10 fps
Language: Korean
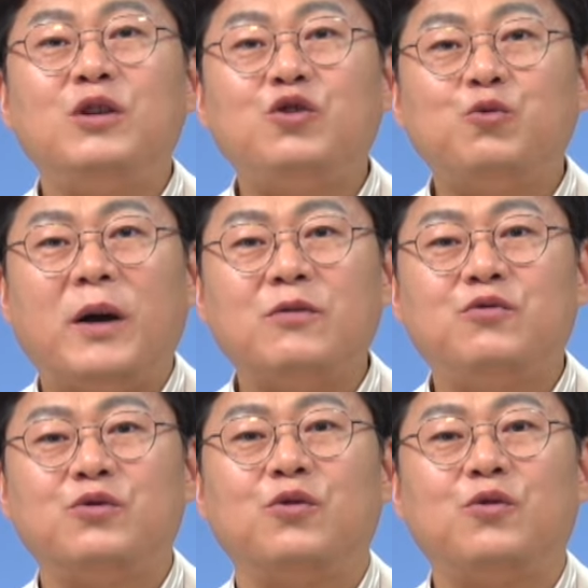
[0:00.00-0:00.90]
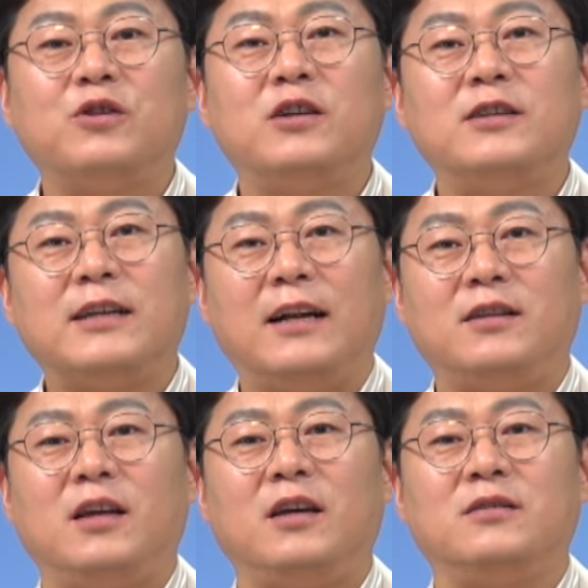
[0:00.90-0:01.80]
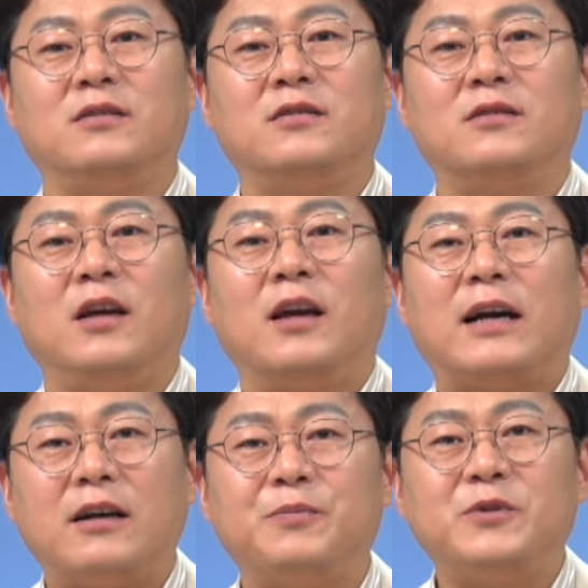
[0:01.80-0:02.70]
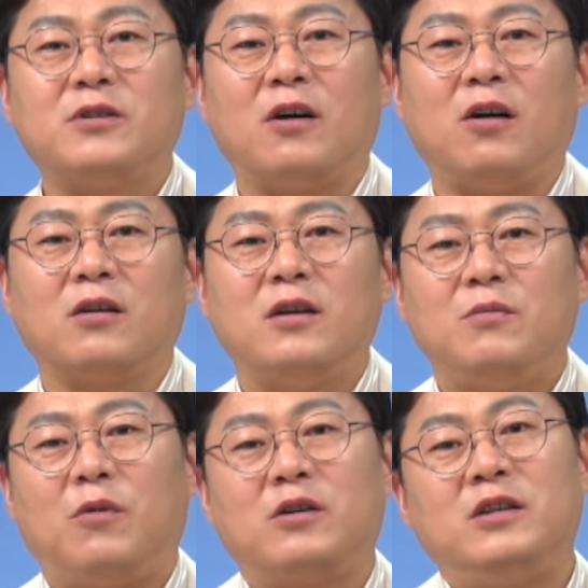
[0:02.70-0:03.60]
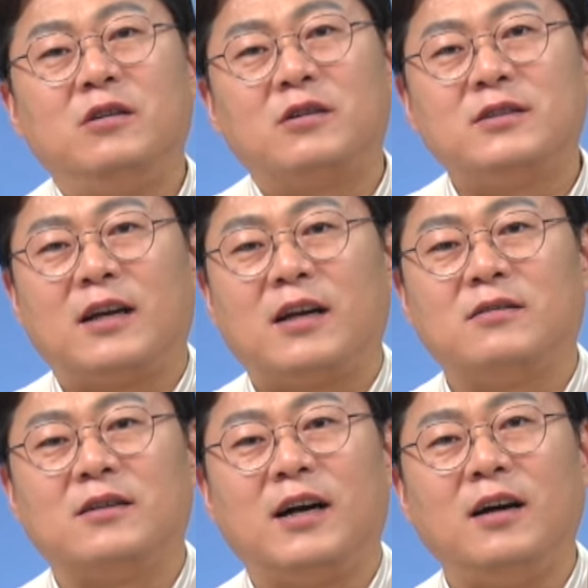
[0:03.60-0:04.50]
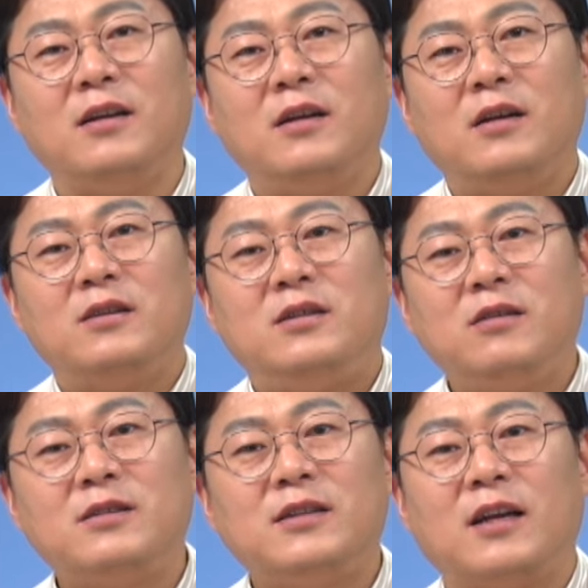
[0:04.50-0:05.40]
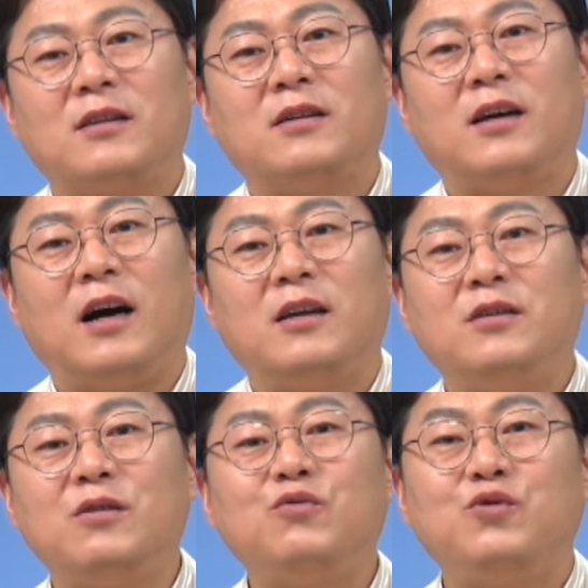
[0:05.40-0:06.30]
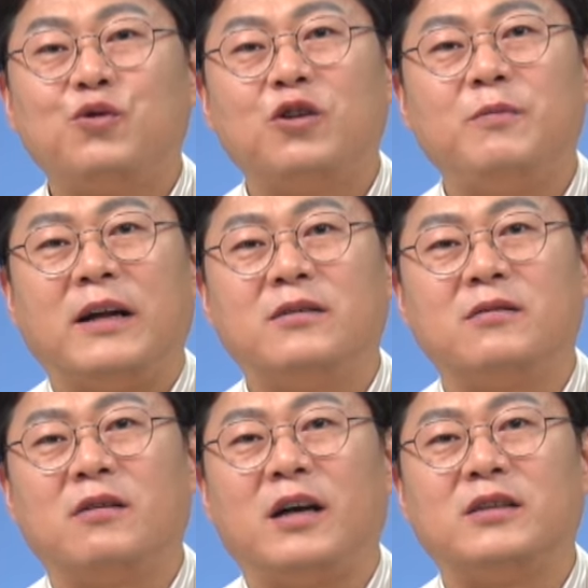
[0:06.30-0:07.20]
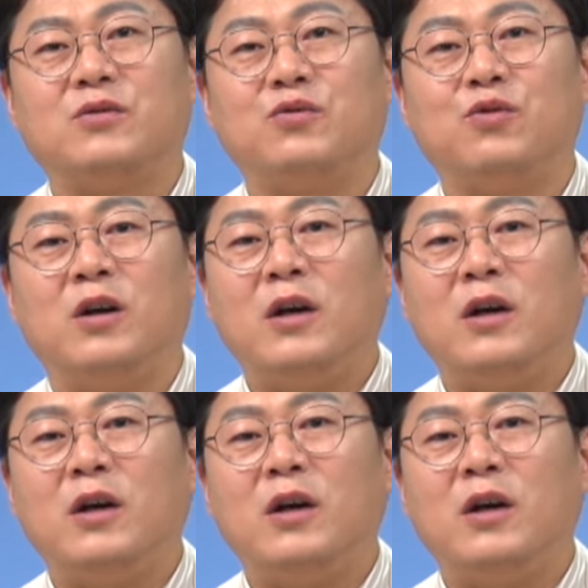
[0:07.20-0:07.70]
이 주방 구조를 짤 때는 가급적 뭐 기역자라든가 디귿자라든가 이런 구조를 만들어 가지고